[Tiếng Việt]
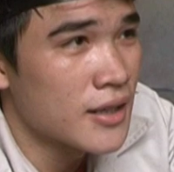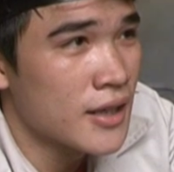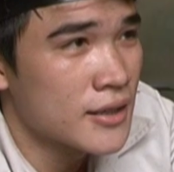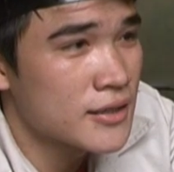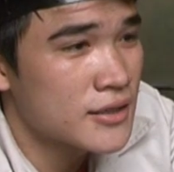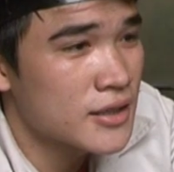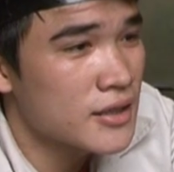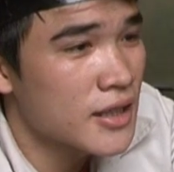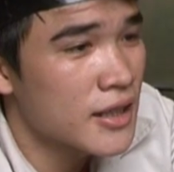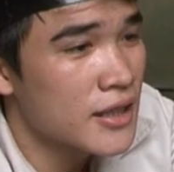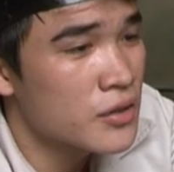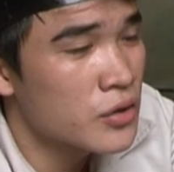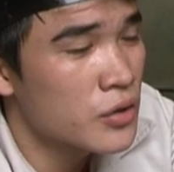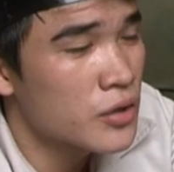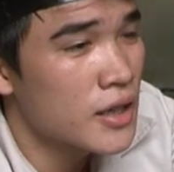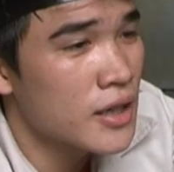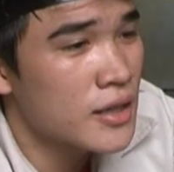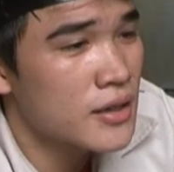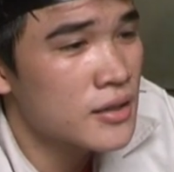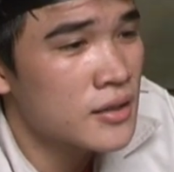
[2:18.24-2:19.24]
À, trước đây
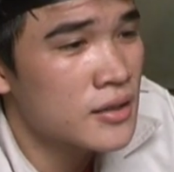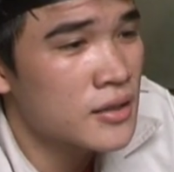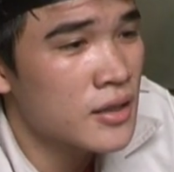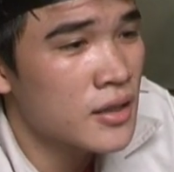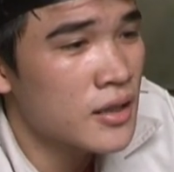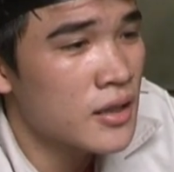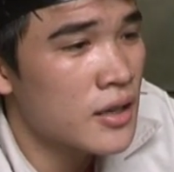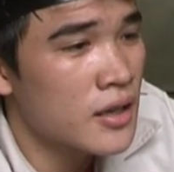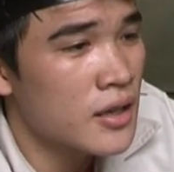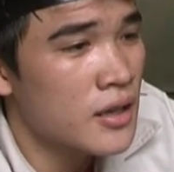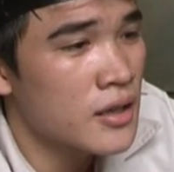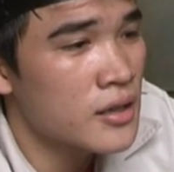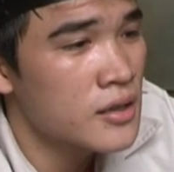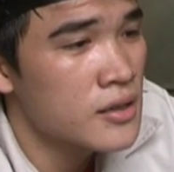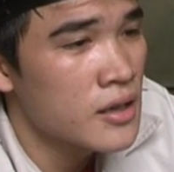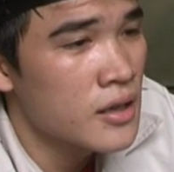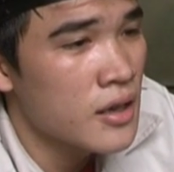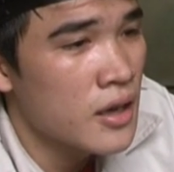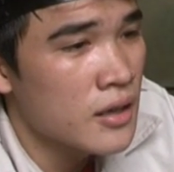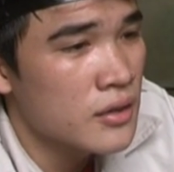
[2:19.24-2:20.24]
tôi đã à,
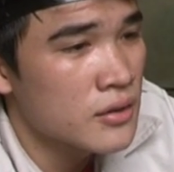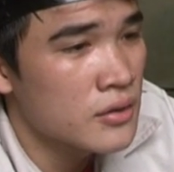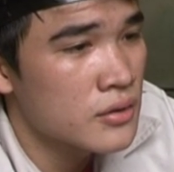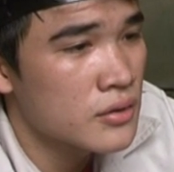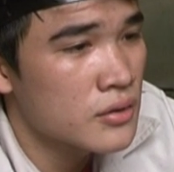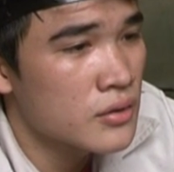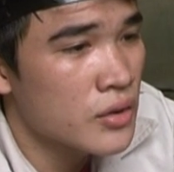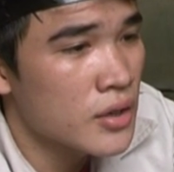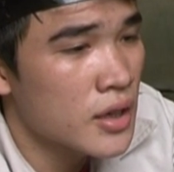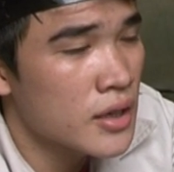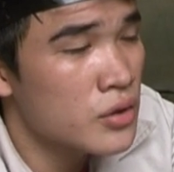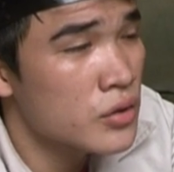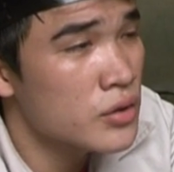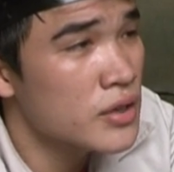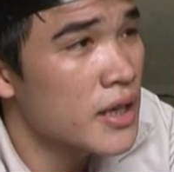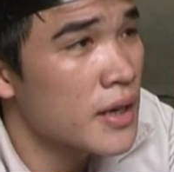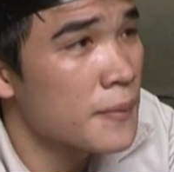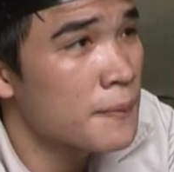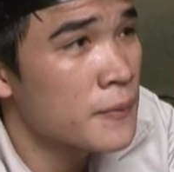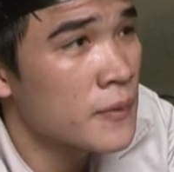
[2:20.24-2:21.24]
tôi đã
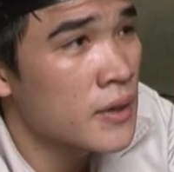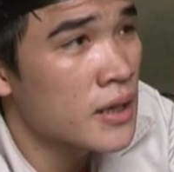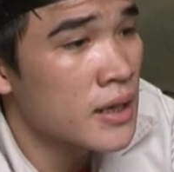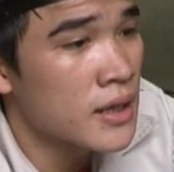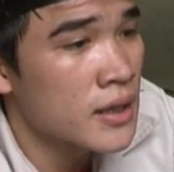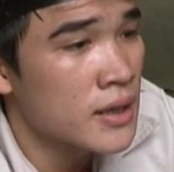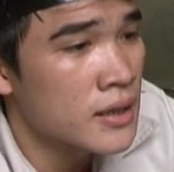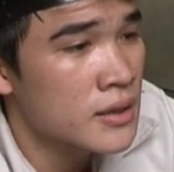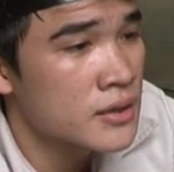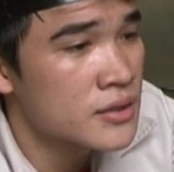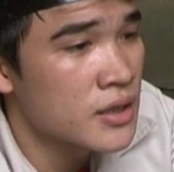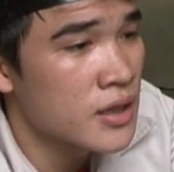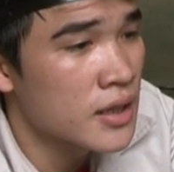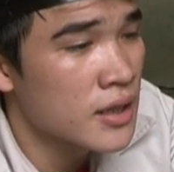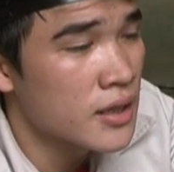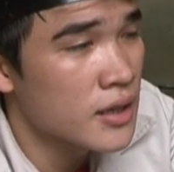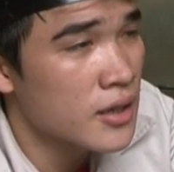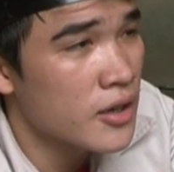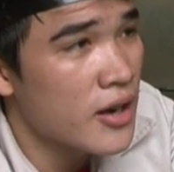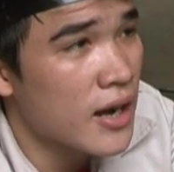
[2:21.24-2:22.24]
tốt nghiệp à,
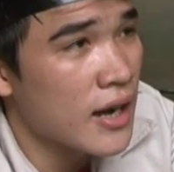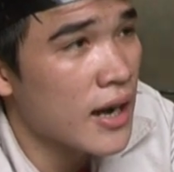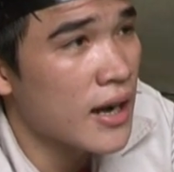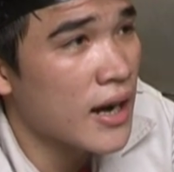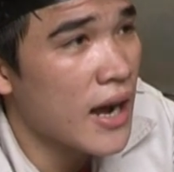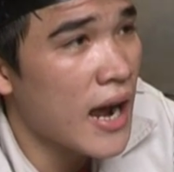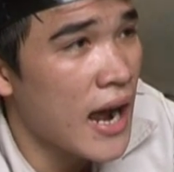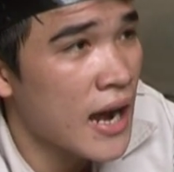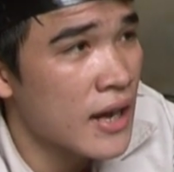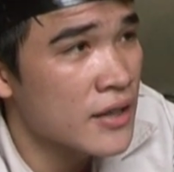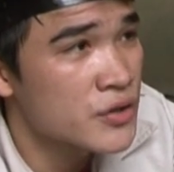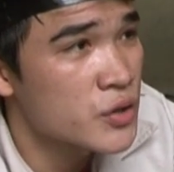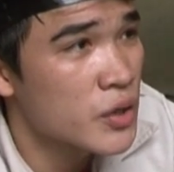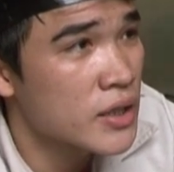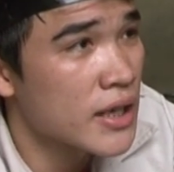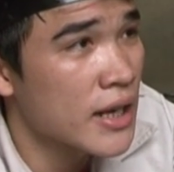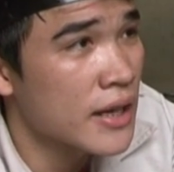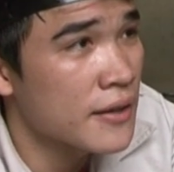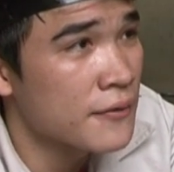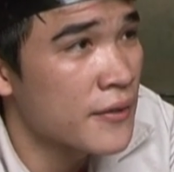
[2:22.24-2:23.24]
trường cao đẳng hàng hải
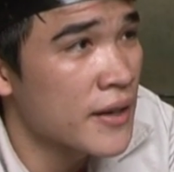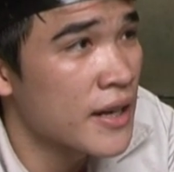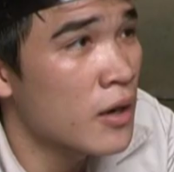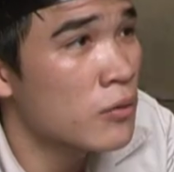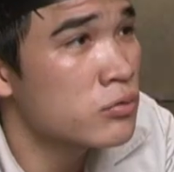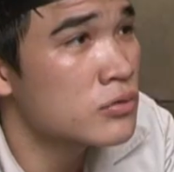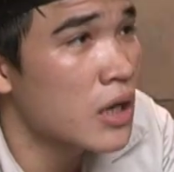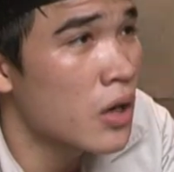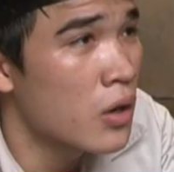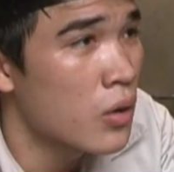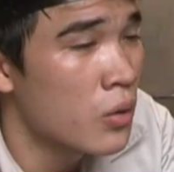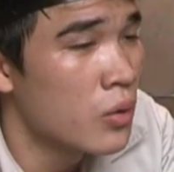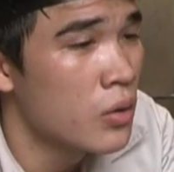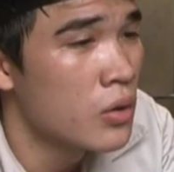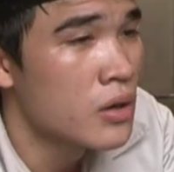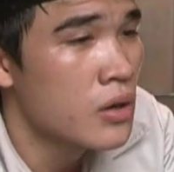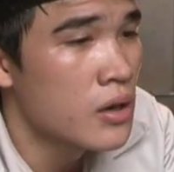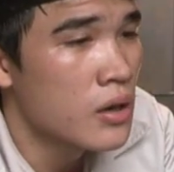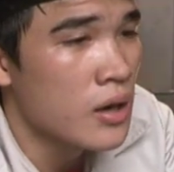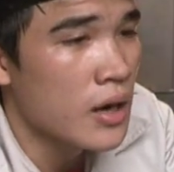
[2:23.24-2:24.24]
chuyên ngành về đóng tàu.
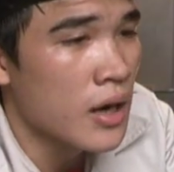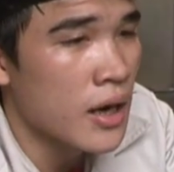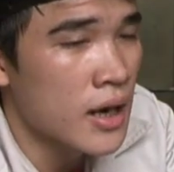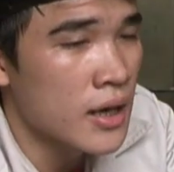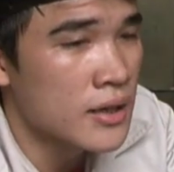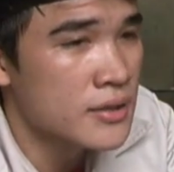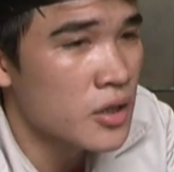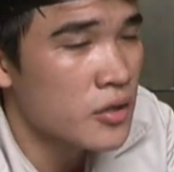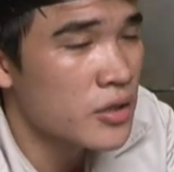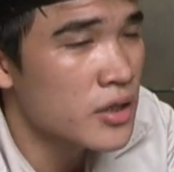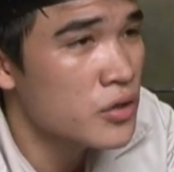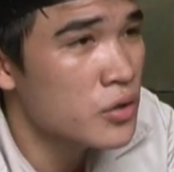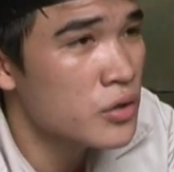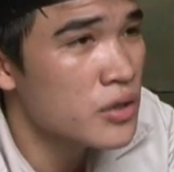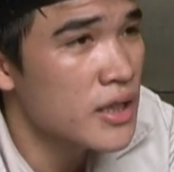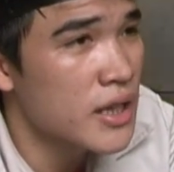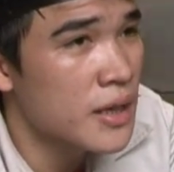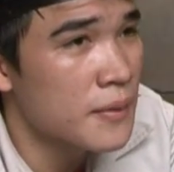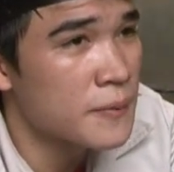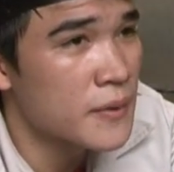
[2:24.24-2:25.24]
À, sau khi
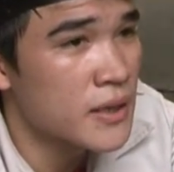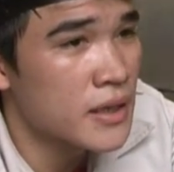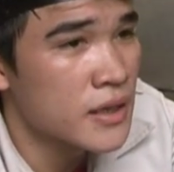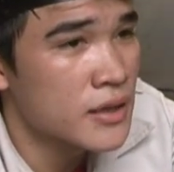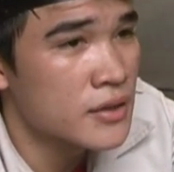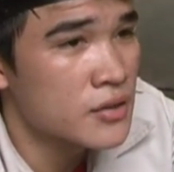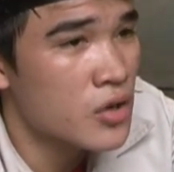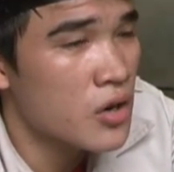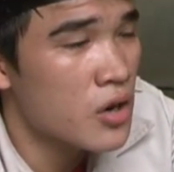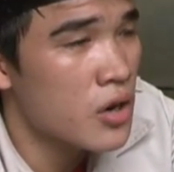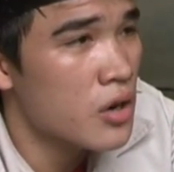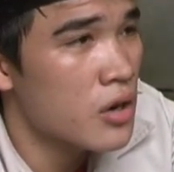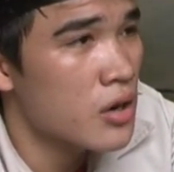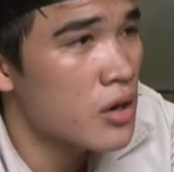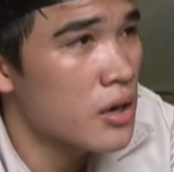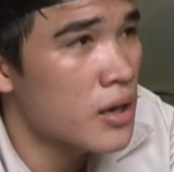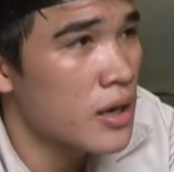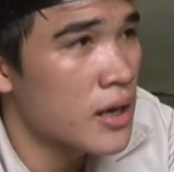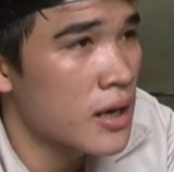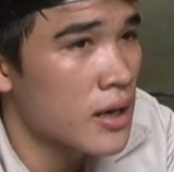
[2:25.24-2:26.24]
tốt nghiệp thì
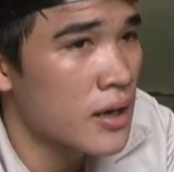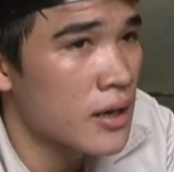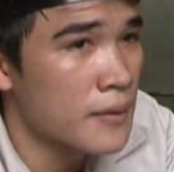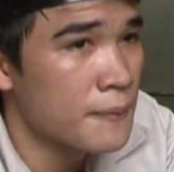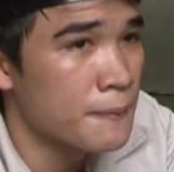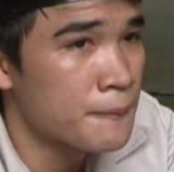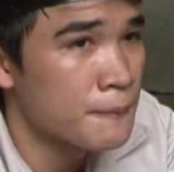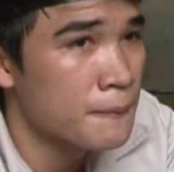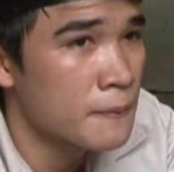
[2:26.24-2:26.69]
do là